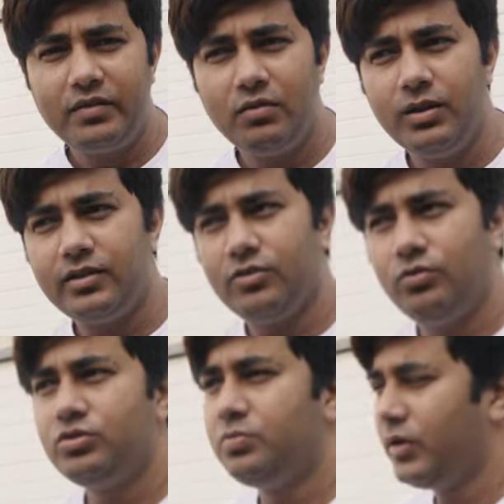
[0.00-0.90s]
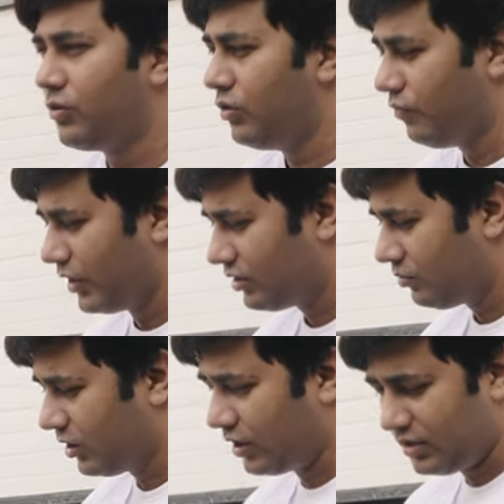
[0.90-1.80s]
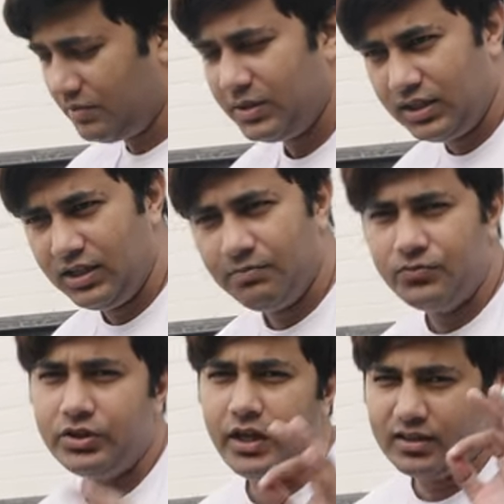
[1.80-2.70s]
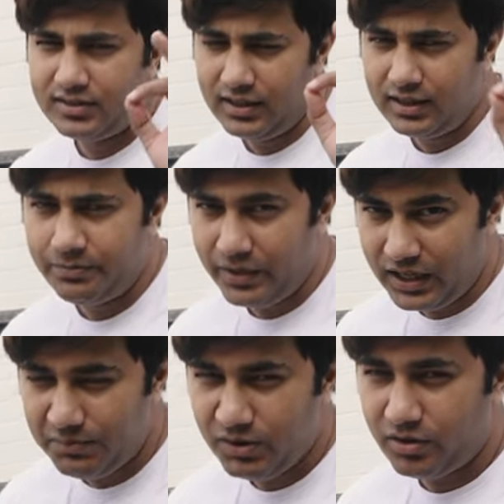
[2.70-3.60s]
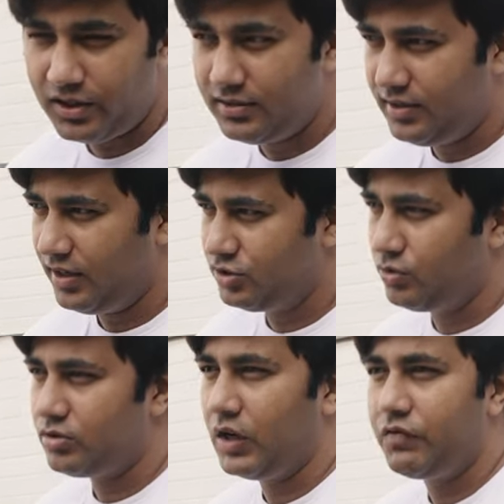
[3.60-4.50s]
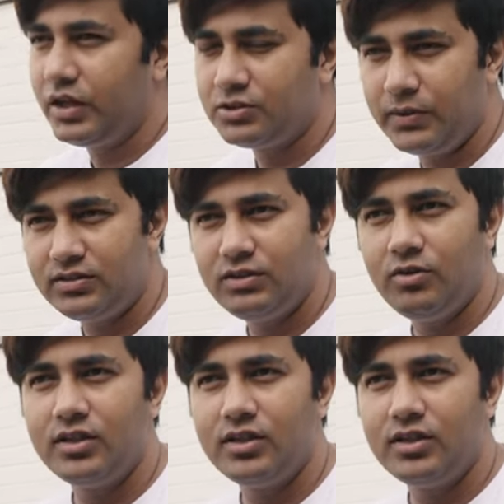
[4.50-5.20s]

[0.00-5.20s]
बाइक में मिलता है तो उसमें कोई वर्क करता भी नहीं है एक सिंगल पैनी भी और इसके एक जो काफ़ी एक्सपेंसिव